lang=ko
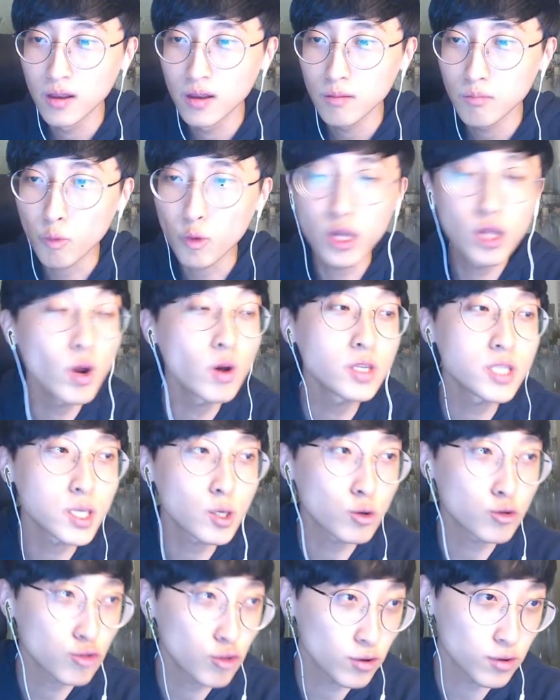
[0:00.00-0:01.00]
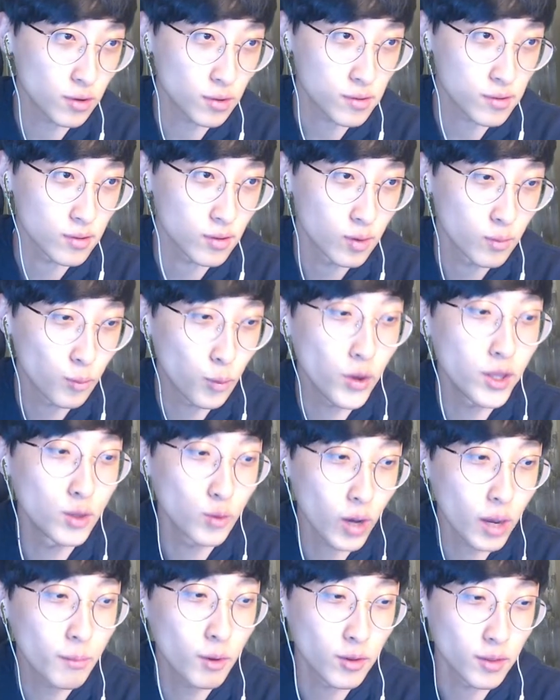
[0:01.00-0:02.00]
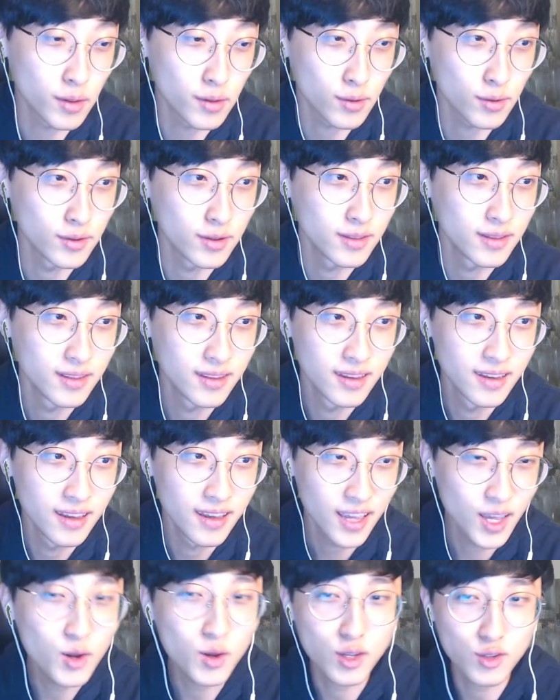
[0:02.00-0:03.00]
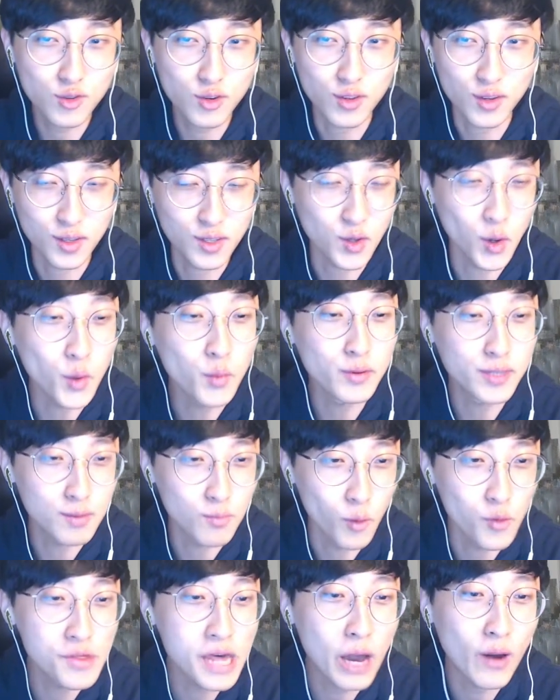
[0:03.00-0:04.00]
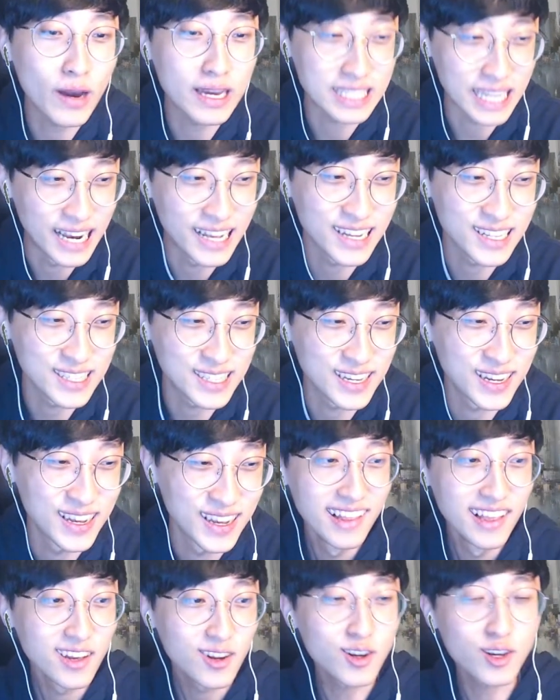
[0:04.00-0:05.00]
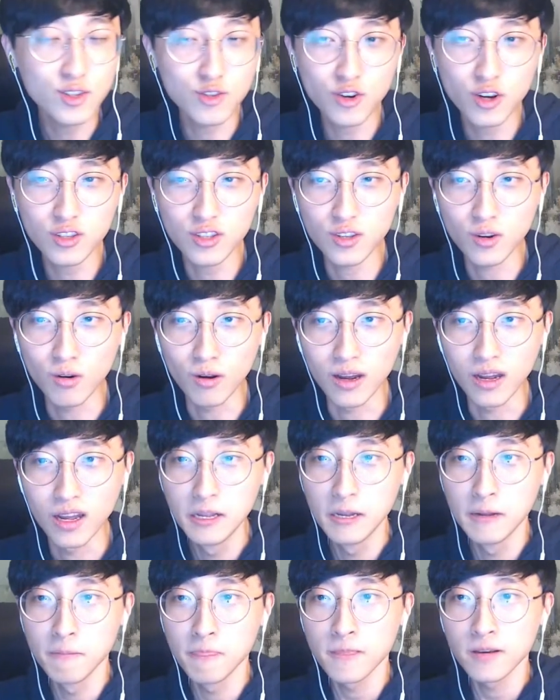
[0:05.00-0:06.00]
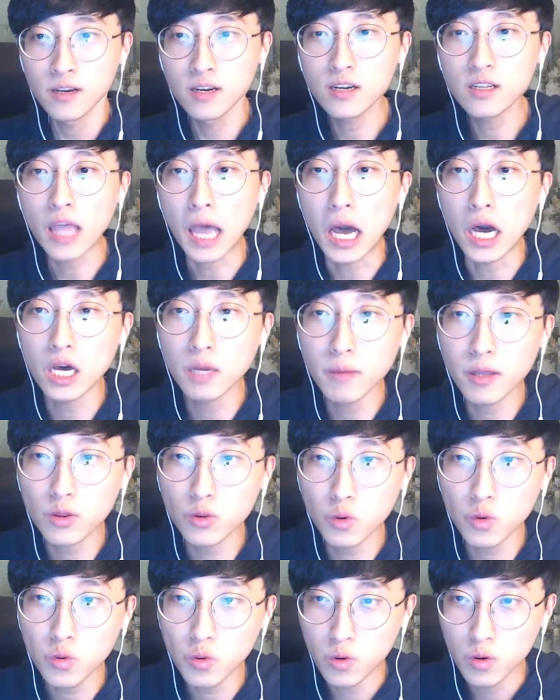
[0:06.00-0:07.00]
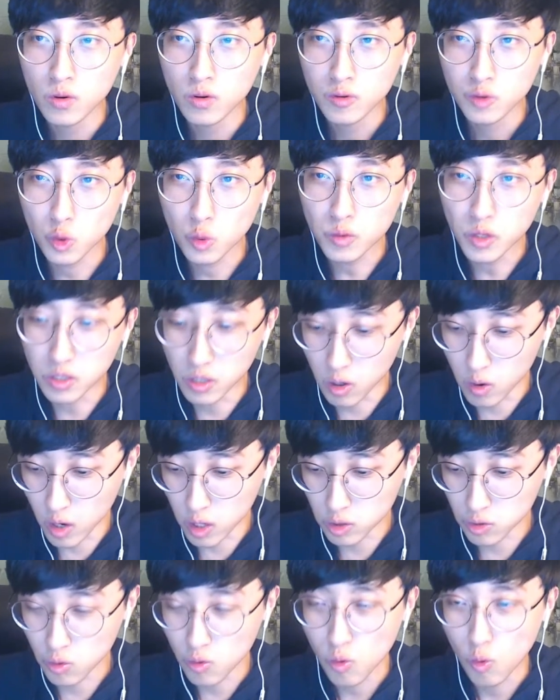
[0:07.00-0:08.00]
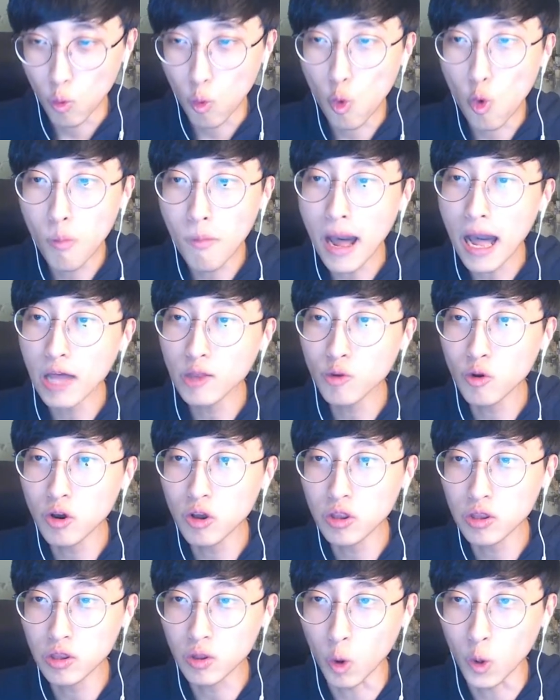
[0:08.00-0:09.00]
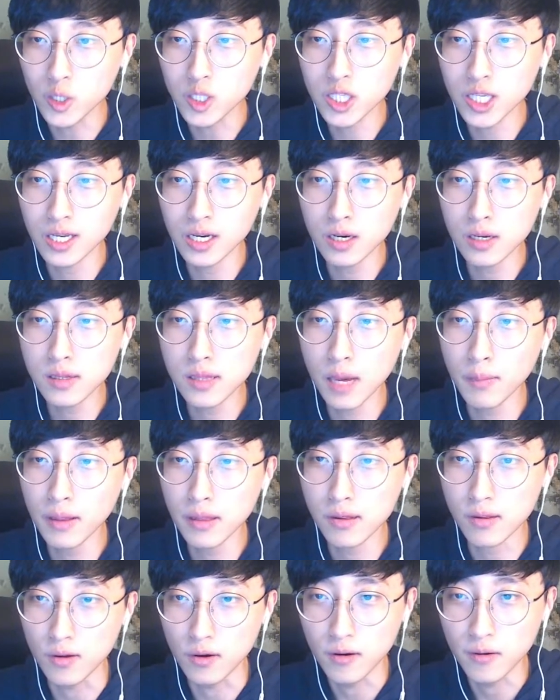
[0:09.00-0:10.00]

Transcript: 뭐 이런 식으로 줄어들었어. 보이는 화면에서는. 이렇게 줄어드는 거지. 여러분 지금 뭔 상황인지 알겠지? 그렇게 줄어드는 거야. 그 다음에 또 좀 더 늘려가지고 5만원 어치를 사봤어.